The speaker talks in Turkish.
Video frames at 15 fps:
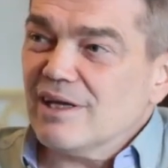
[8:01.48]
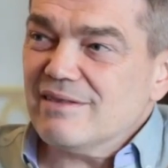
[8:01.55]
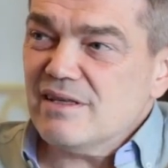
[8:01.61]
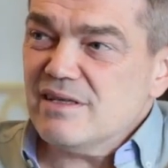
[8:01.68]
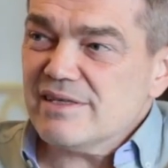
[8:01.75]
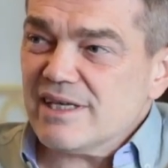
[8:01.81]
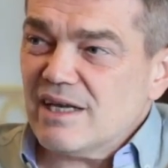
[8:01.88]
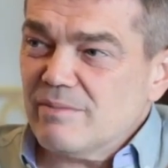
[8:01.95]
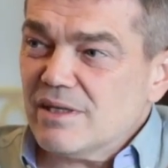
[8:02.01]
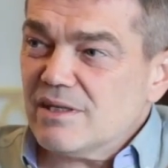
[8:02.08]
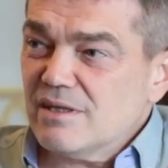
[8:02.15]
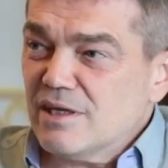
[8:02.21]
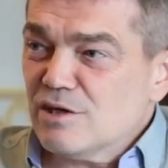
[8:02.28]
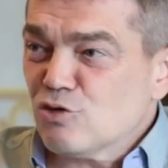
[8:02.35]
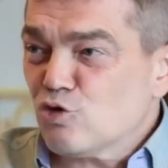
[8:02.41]
olan dinsel
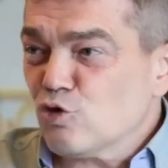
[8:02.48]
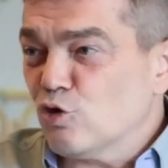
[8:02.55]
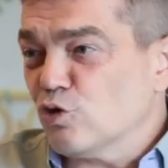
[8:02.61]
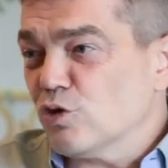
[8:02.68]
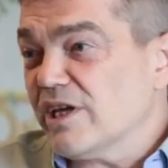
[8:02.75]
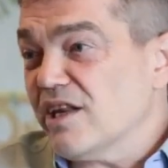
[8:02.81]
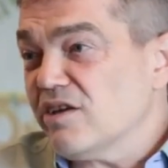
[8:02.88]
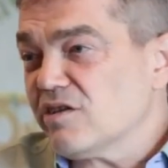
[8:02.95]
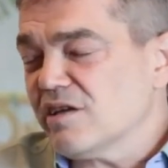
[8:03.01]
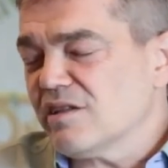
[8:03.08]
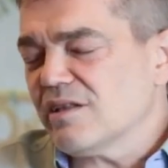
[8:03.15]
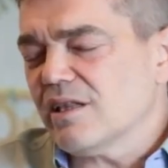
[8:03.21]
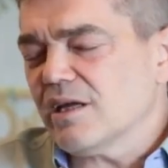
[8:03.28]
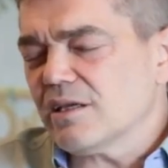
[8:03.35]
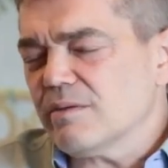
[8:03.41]
metinlerin çoğunu geniş
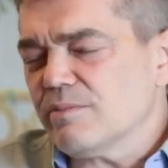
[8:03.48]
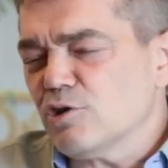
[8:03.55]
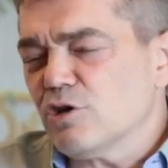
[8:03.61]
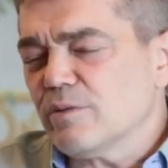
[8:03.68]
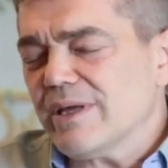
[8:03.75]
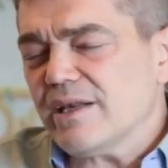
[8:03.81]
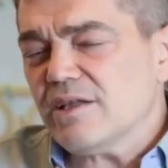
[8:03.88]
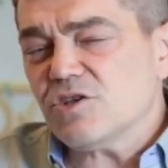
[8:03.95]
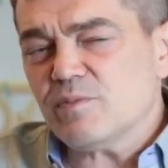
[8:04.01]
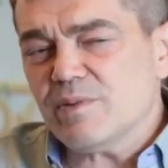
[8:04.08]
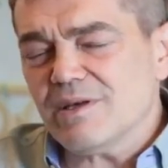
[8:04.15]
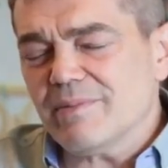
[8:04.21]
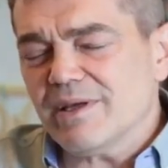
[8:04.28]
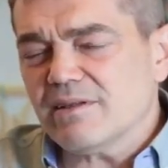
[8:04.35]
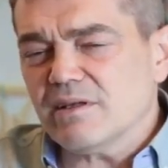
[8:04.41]
kitlelerde biliyorum. Yani
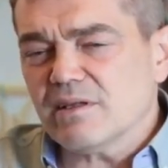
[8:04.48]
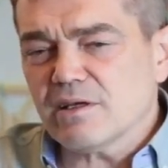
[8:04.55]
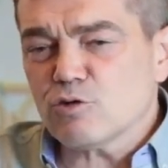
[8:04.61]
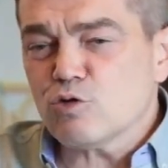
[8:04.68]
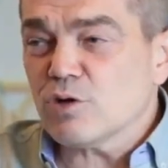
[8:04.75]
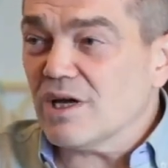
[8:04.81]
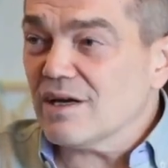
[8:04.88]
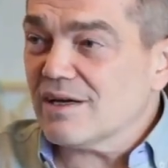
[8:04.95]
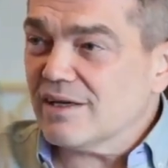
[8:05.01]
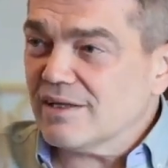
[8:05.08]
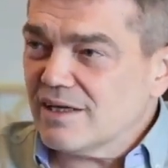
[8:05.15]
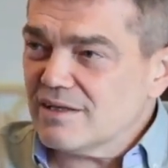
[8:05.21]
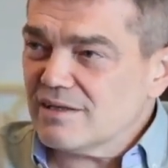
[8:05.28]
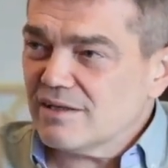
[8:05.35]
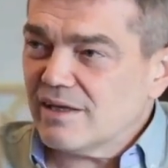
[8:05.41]
hiçbir metinde Kur'an
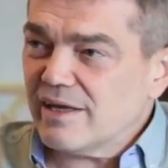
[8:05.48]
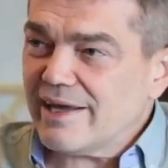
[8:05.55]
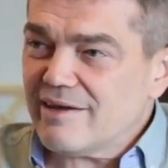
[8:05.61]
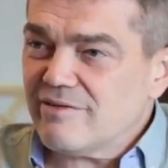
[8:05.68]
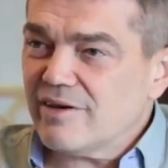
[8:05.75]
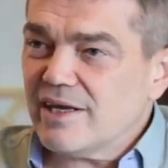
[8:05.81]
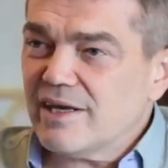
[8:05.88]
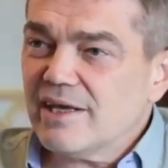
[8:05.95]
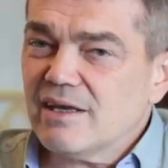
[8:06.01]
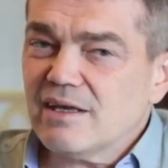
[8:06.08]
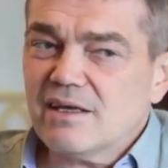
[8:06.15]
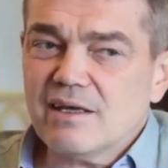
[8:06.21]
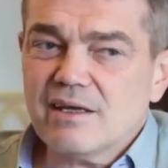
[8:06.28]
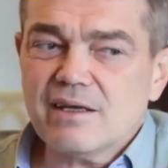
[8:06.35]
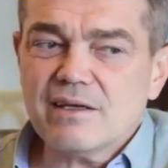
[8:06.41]
kadar evrene,
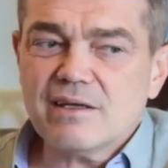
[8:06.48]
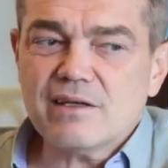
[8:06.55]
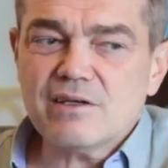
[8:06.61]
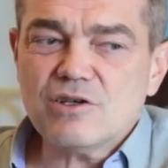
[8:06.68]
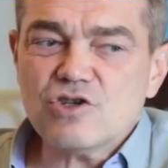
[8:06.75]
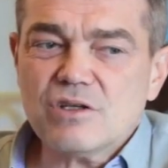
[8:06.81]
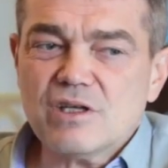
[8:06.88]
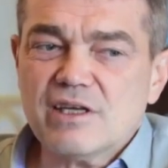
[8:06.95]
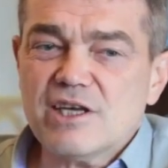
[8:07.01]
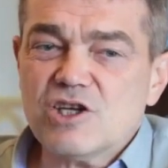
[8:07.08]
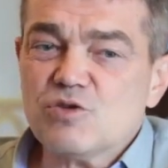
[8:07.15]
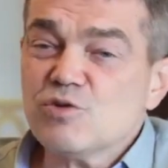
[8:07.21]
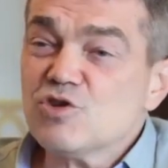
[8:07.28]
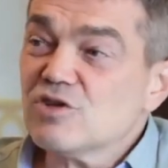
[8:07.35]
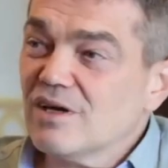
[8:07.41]
e, işte
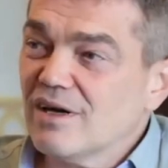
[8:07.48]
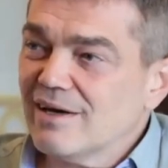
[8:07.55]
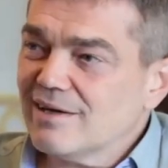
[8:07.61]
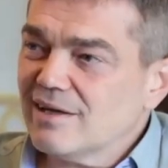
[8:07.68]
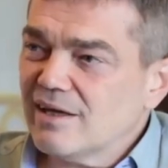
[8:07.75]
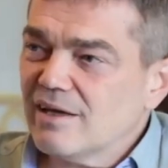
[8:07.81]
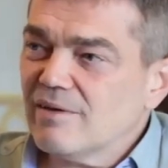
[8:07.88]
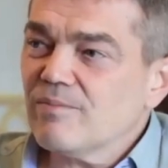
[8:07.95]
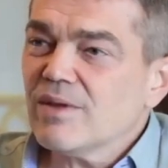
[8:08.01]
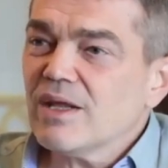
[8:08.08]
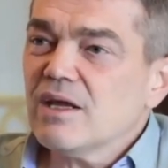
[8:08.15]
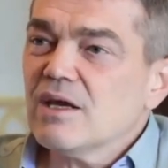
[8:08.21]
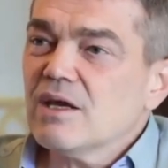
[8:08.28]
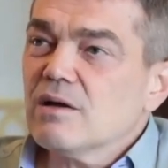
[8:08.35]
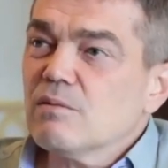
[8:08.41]
geçmiş tarihe,
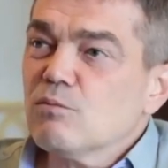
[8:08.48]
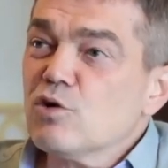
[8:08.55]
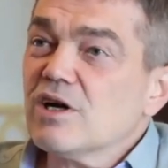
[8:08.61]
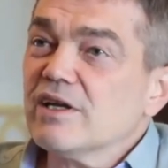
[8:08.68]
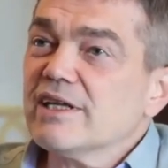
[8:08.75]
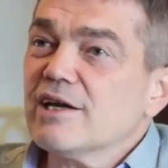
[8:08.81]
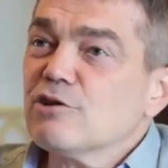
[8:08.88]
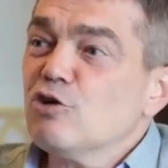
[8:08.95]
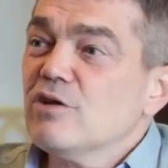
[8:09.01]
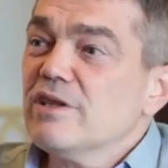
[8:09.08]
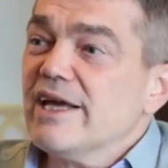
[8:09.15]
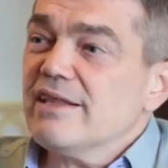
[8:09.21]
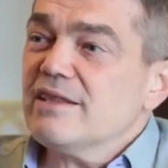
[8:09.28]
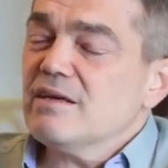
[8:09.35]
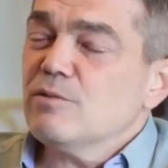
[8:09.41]
bu kadar
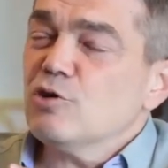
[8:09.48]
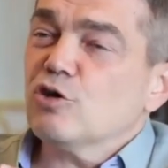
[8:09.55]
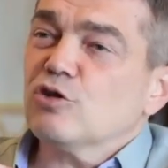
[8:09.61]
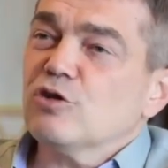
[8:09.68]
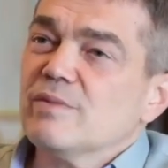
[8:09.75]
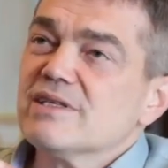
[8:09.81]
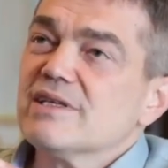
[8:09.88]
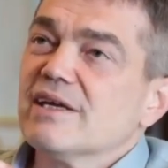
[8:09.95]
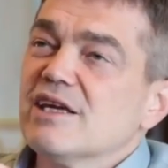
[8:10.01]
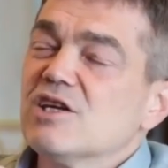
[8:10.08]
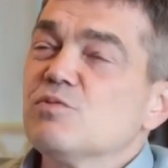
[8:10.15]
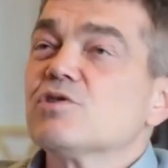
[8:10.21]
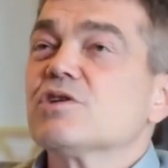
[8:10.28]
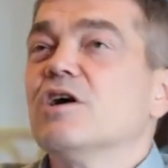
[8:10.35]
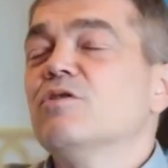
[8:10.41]
yönlendirme yoktu. Mesela
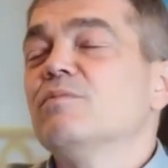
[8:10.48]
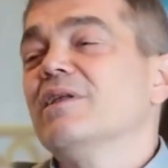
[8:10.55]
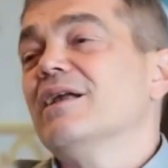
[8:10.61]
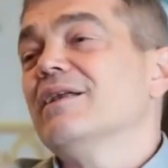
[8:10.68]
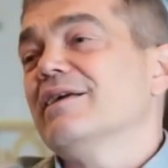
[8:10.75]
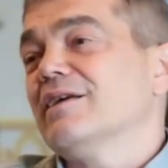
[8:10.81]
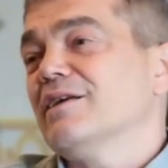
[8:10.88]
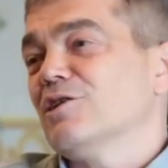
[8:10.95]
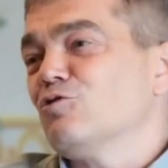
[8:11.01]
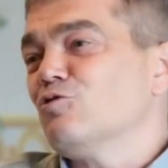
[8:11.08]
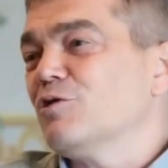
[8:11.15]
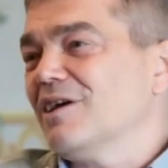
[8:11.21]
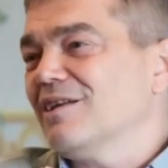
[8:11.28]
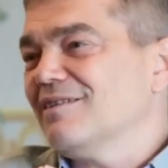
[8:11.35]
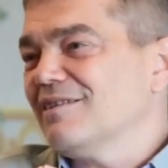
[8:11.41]
geçmiş kavimlerle ilgili de
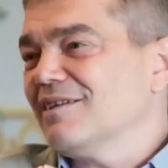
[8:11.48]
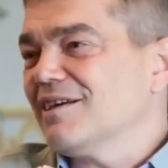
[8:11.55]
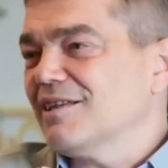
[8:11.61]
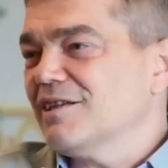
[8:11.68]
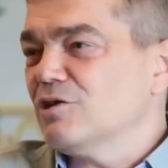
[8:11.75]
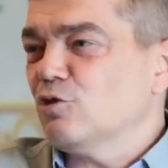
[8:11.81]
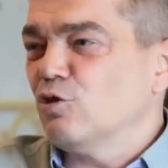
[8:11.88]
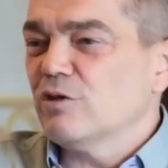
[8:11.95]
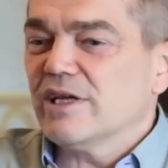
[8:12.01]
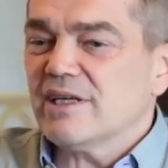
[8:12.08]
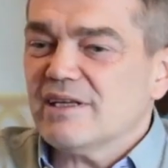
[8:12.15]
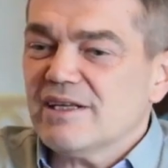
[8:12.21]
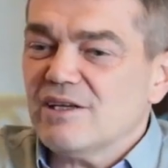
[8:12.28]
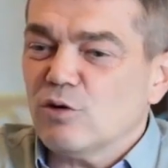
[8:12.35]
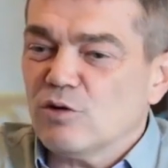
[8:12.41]
Kur'an dikkat edin.
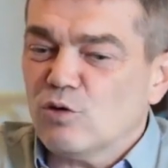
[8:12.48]
Onların